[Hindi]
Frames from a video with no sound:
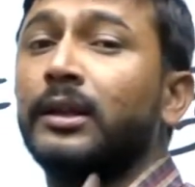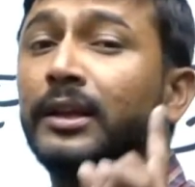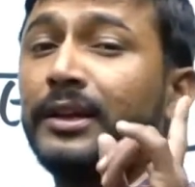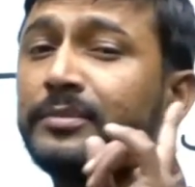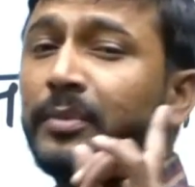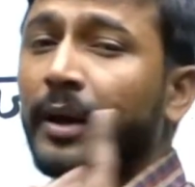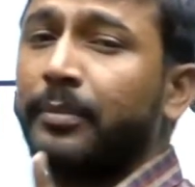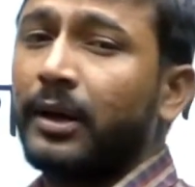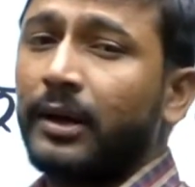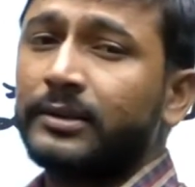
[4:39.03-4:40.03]
इसमें आपका
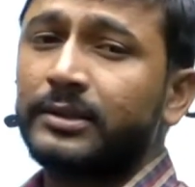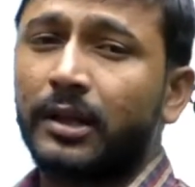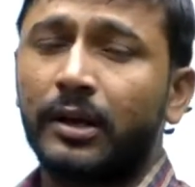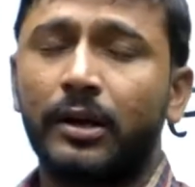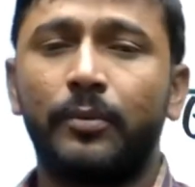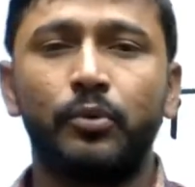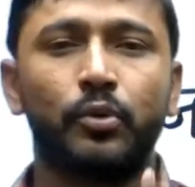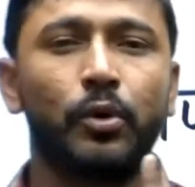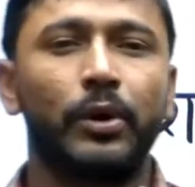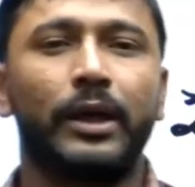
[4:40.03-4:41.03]
राजस्थान का
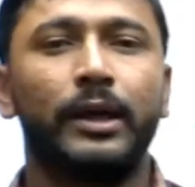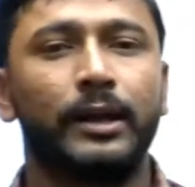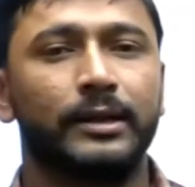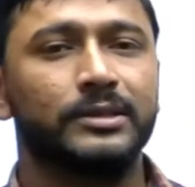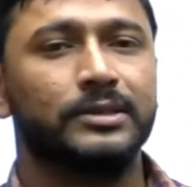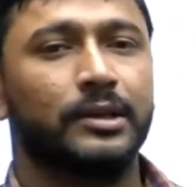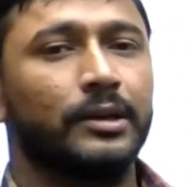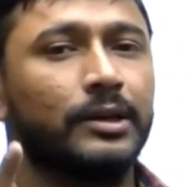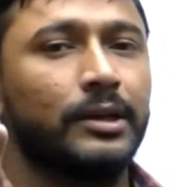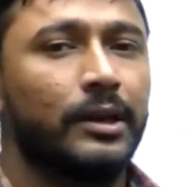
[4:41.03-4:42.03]
भूगोल है राजस्थान
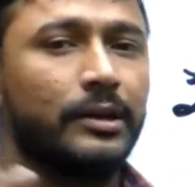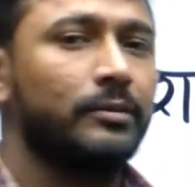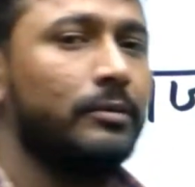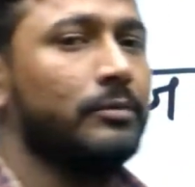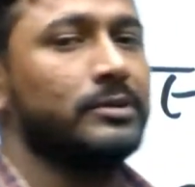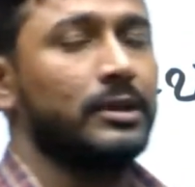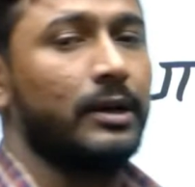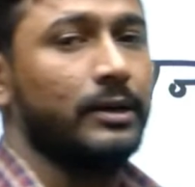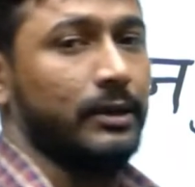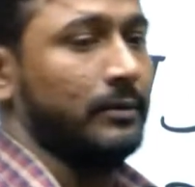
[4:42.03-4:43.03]
की अर्थव्यवस्था है